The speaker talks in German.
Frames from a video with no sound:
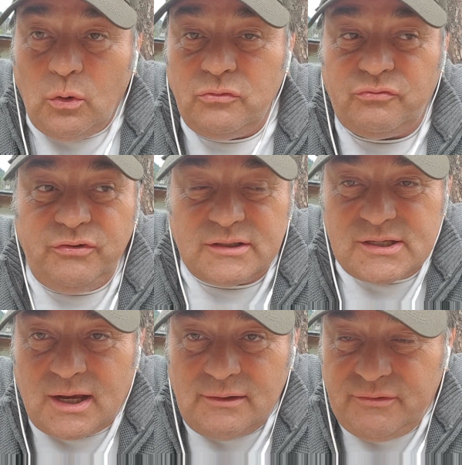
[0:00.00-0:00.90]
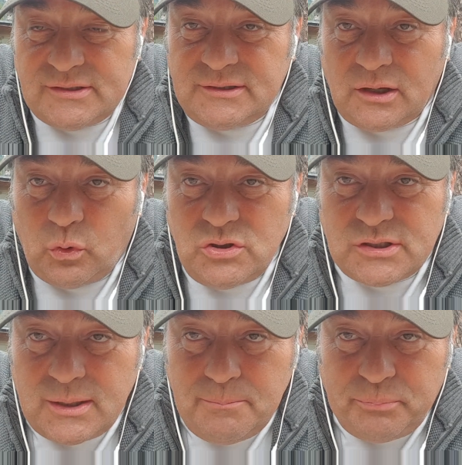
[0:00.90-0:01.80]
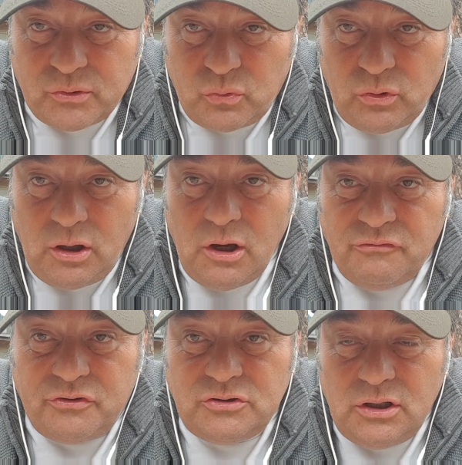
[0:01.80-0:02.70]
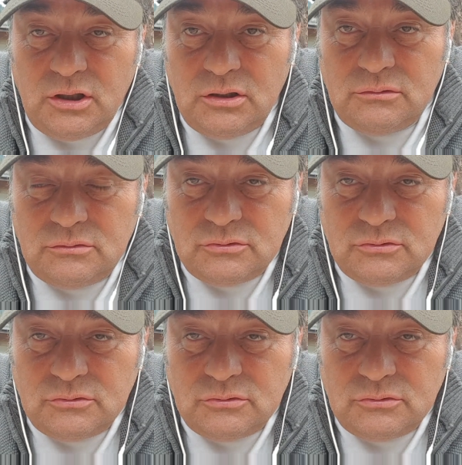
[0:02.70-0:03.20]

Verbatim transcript: Und wir zahlen, wir sind der größte Importeur von äh,